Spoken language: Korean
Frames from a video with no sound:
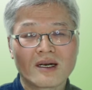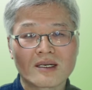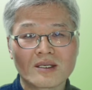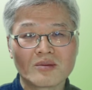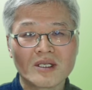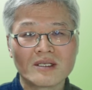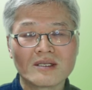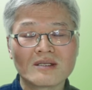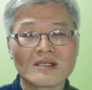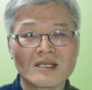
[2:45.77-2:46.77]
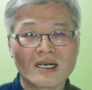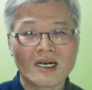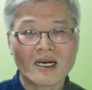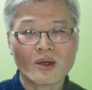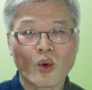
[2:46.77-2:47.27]
아, 그러면
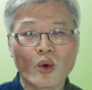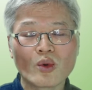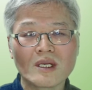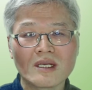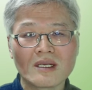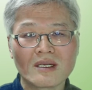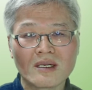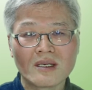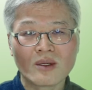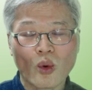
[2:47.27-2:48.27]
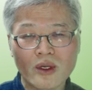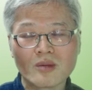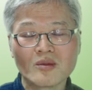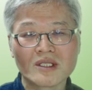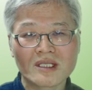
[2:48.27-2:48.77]
연기가 공기를
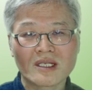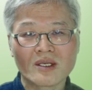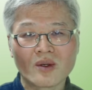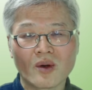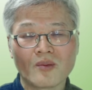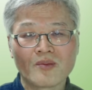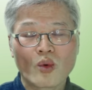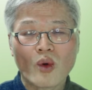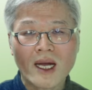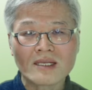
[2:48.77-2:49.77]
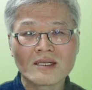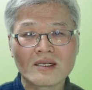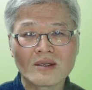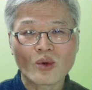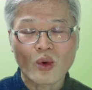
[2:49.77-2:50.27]
오염을 시키고
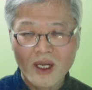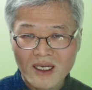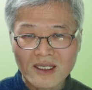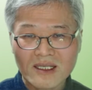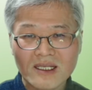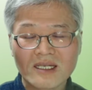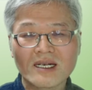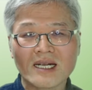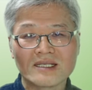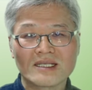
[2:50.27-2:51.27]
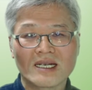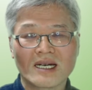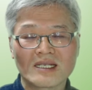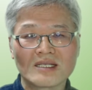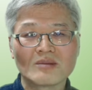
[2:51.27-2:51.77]
환경 공해를 일으키는 거
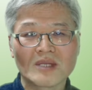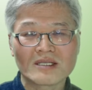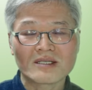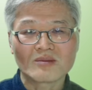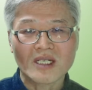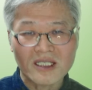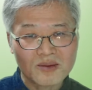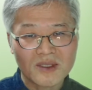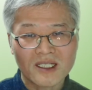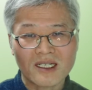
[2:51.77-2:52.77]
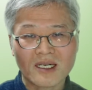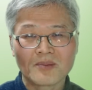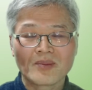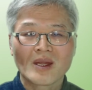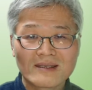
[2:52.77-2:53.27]
아니냐 이런 말씀을 하십니다.
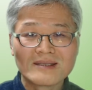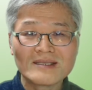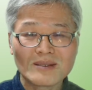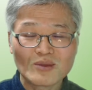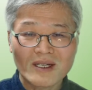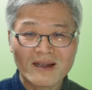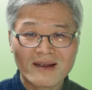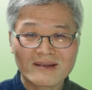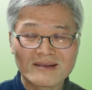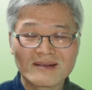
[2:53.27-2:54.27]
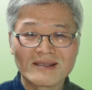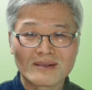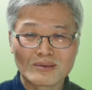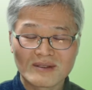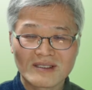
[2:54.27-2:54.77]
그런 질문에 대해서
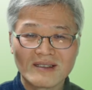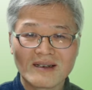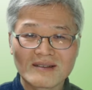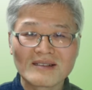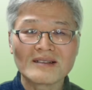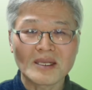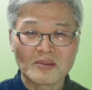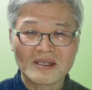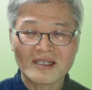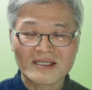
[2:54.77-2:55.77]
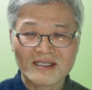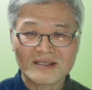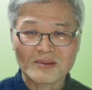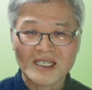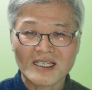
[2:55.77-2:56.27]
여러분들 어떤 답변을
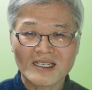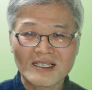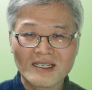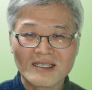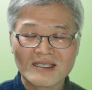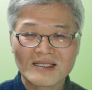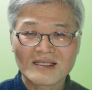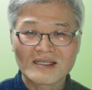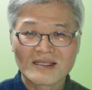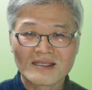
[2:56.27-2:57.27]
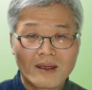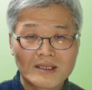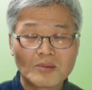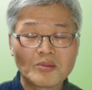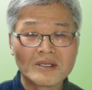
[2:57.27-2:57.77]
하시겠습니까?
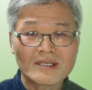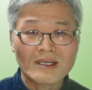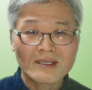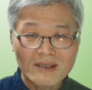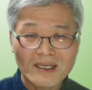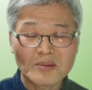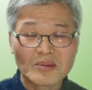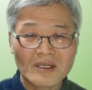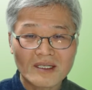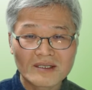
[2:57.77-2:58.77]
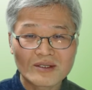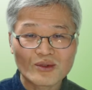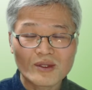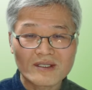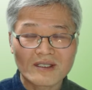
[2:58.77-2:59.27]
첫 번째 이런 답변을 하실
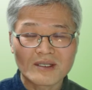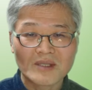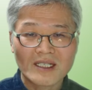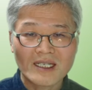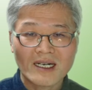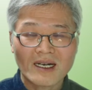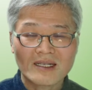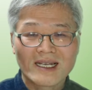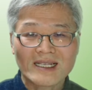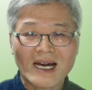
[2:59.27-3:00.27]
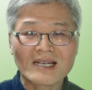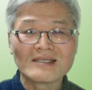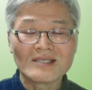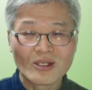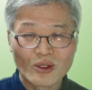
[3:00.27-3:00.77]
수도 있을 겁니다. 예,
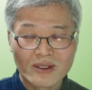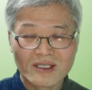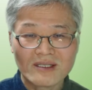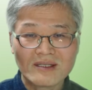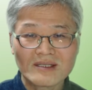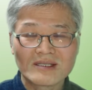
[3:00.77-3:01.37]
다른 연료들,